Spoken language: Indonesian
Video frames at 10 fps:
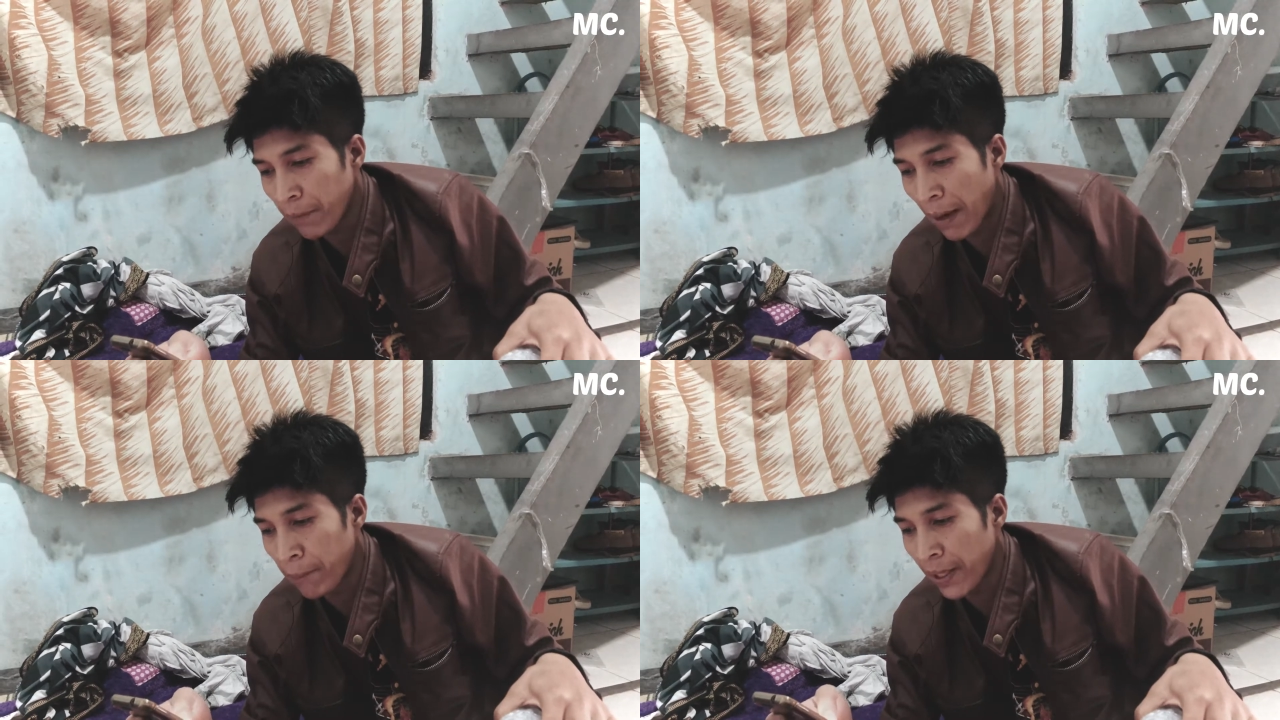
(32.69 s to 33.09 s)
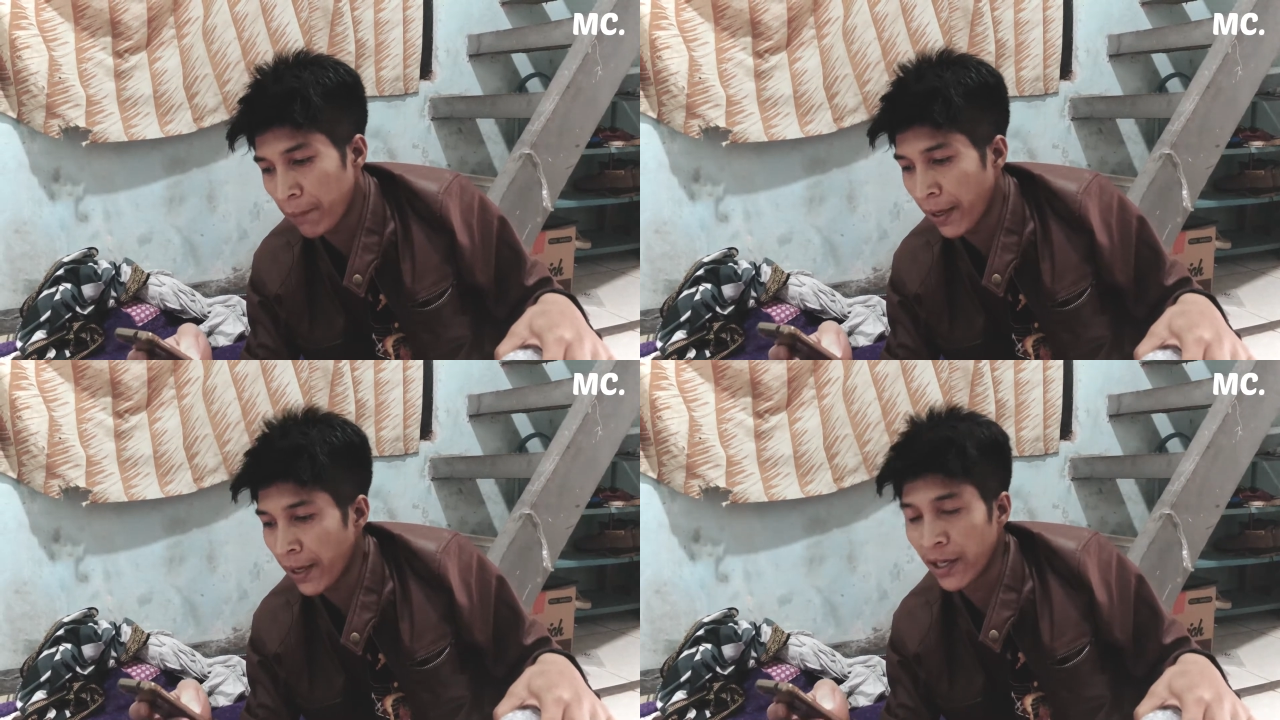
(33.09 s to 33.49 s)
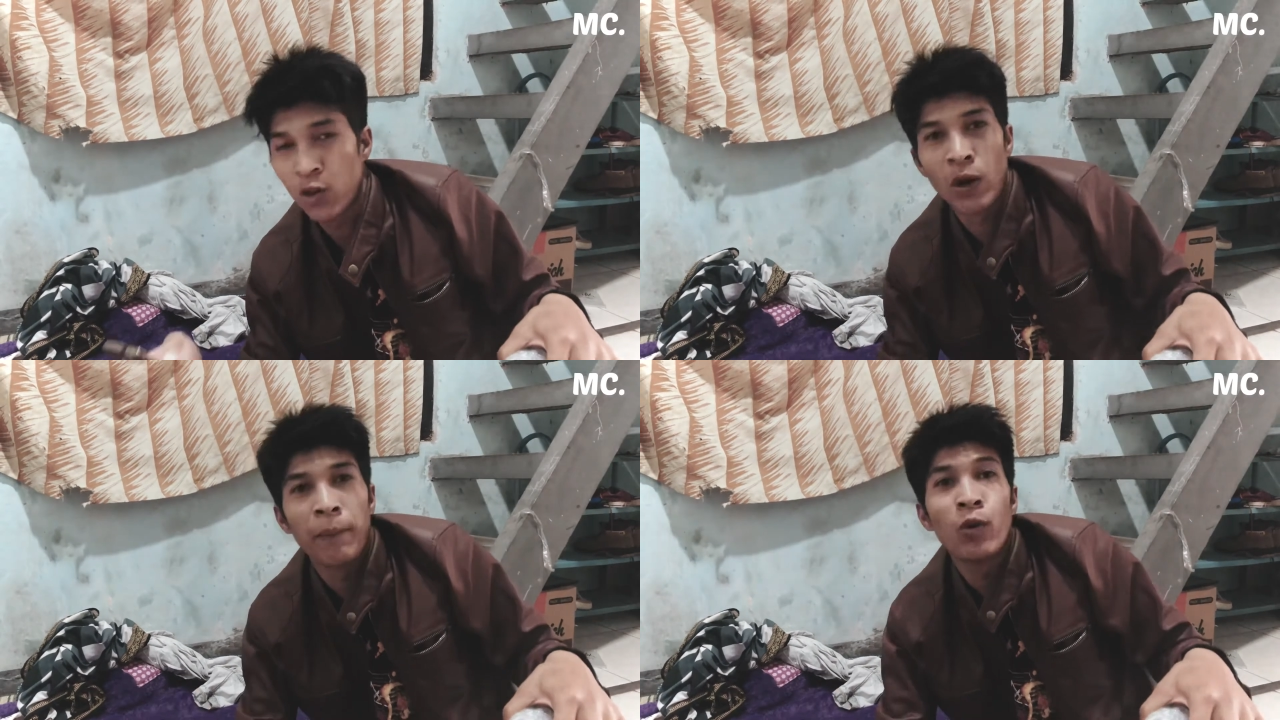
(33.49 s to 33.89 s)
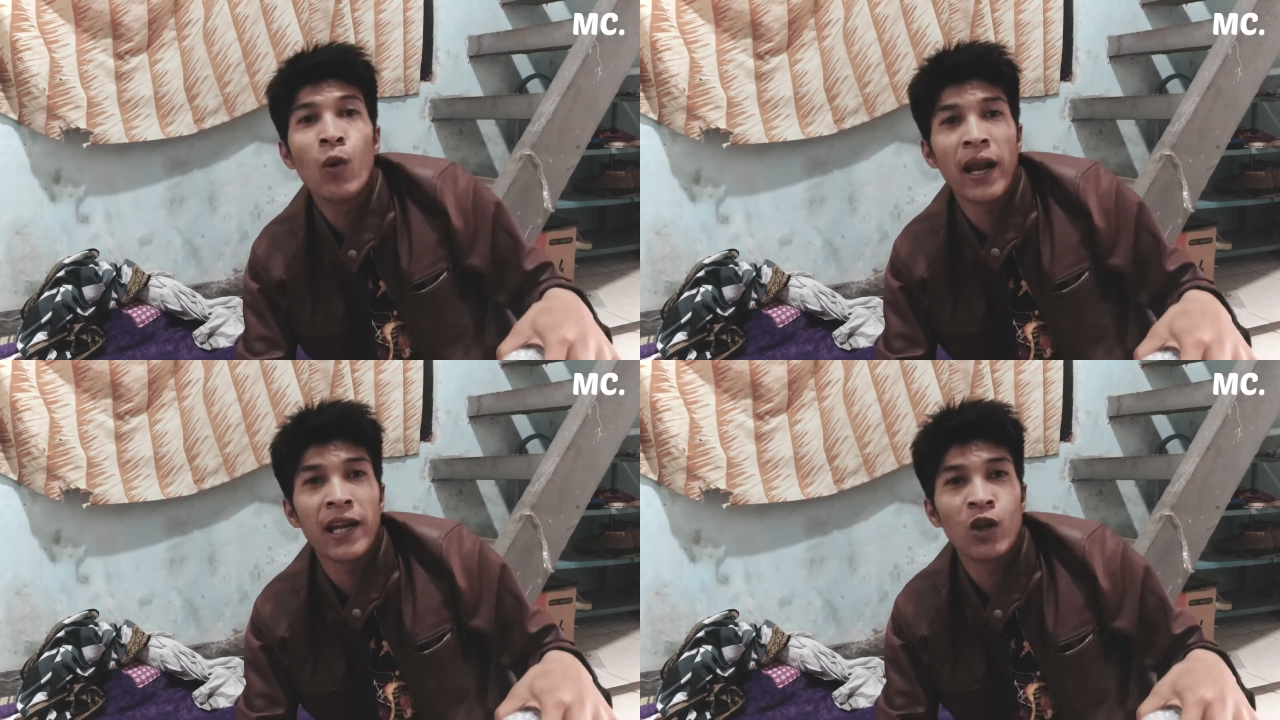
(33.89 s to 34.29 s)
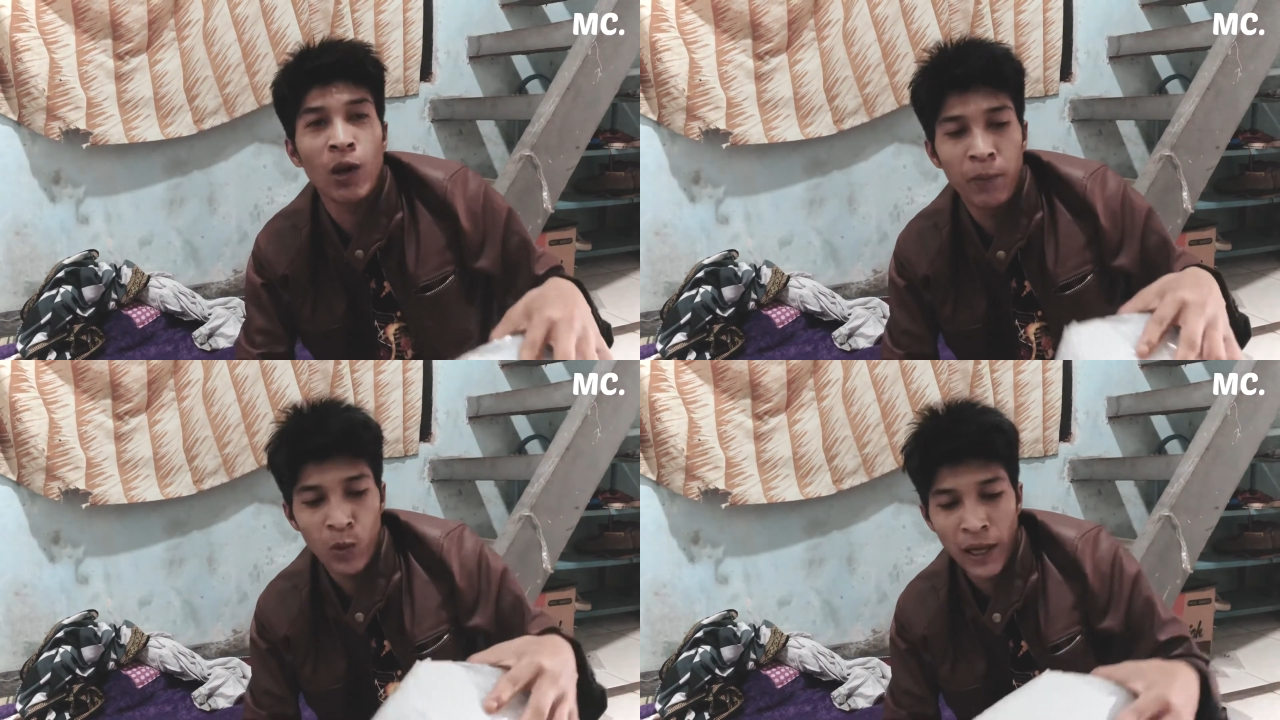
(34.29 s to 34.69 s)
hampir meh 20-an
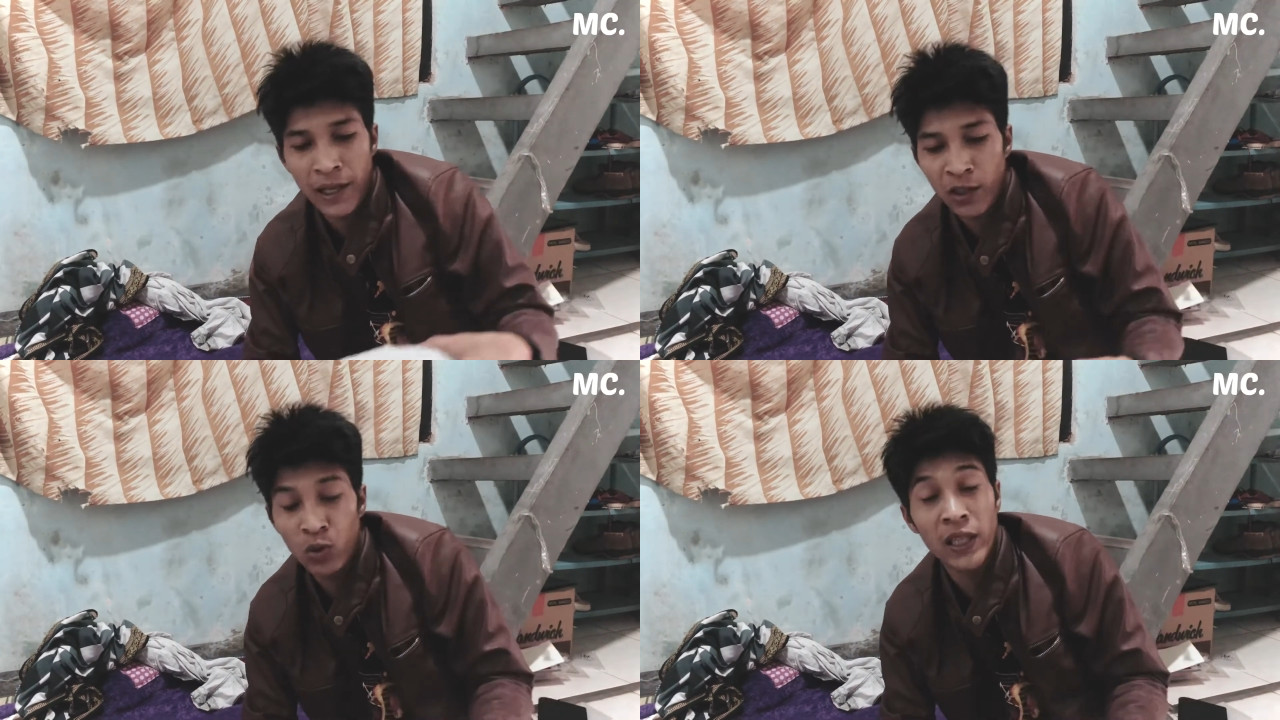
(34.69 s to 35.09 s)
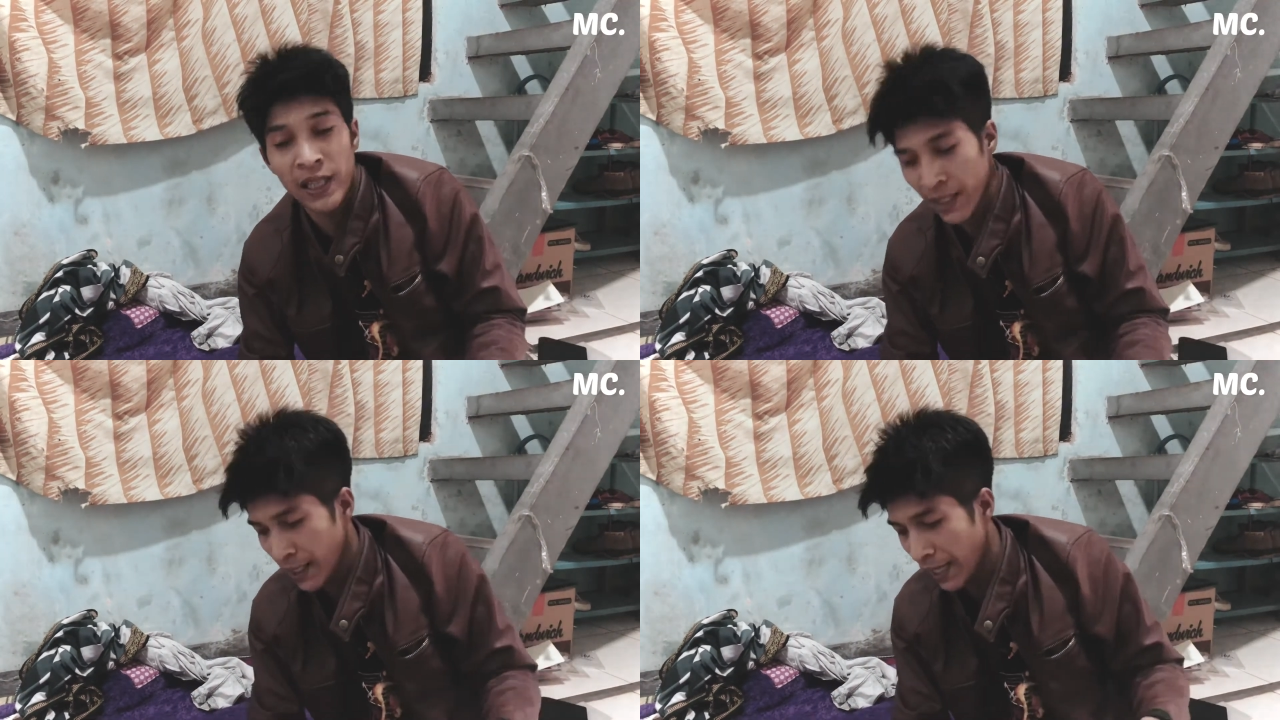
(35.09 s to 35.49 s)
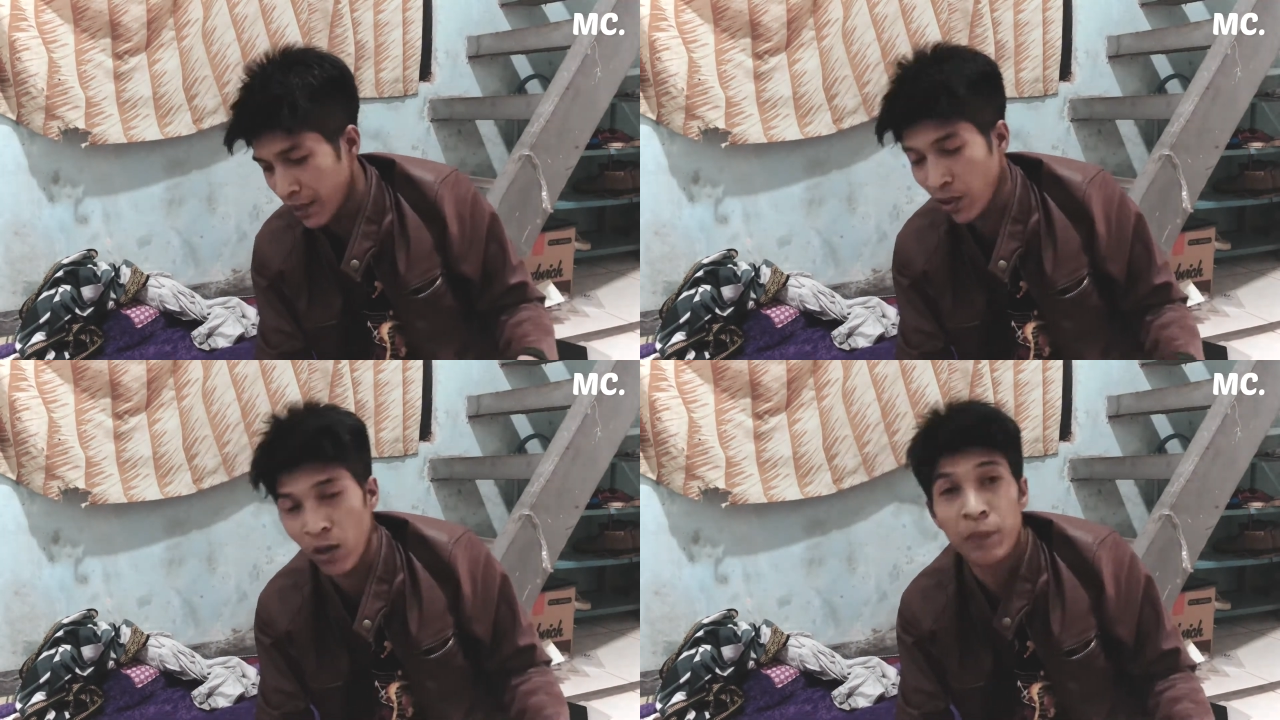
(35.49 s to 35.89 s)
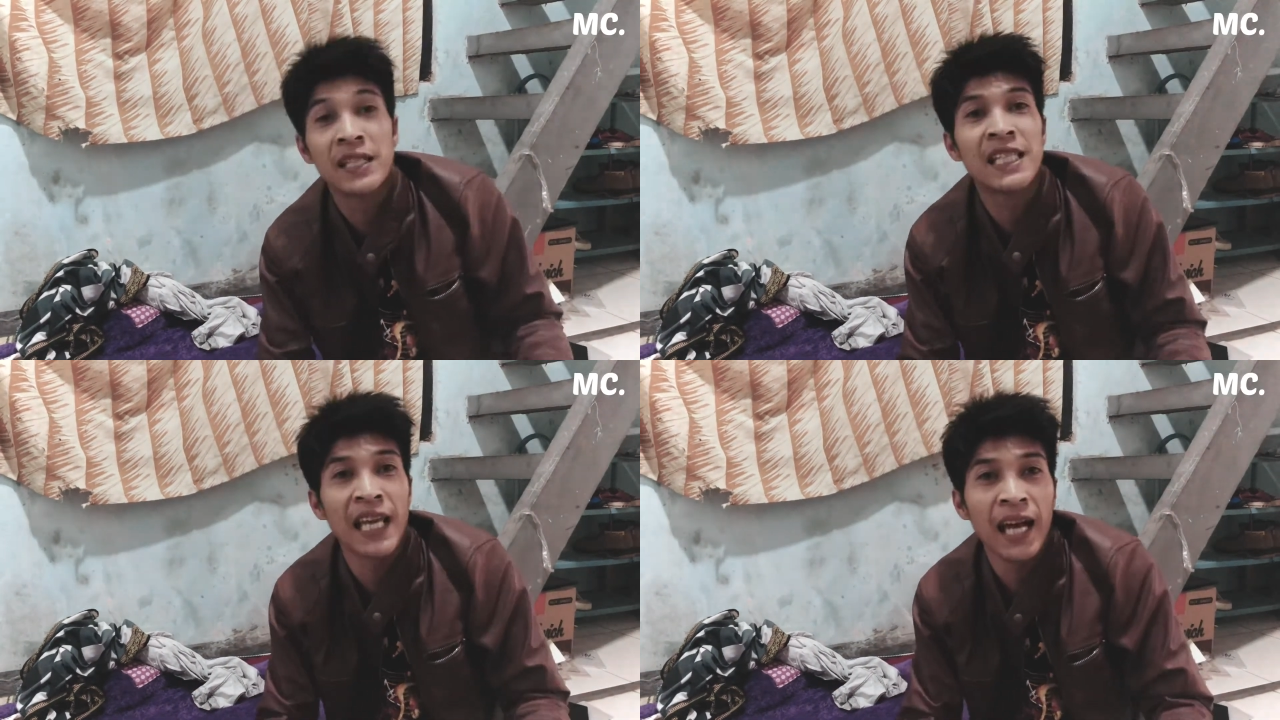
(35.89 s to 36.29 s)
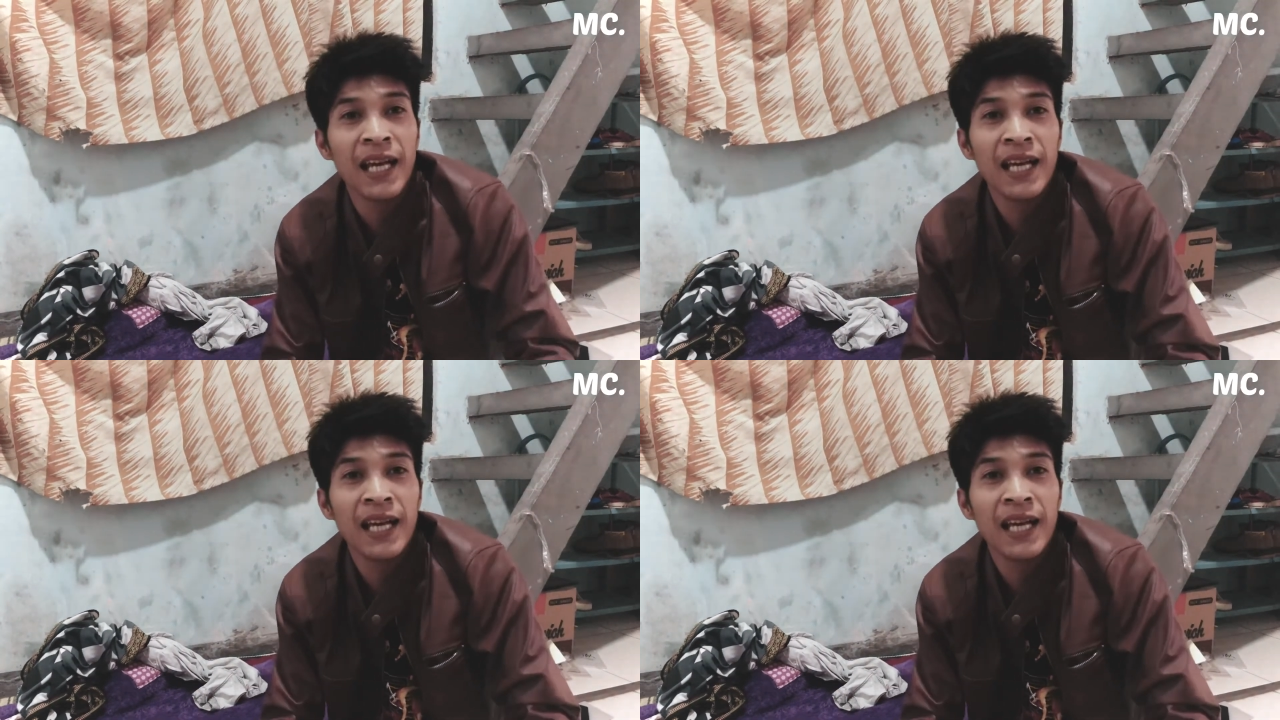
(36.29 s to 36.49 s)
20-an unit atau biji ya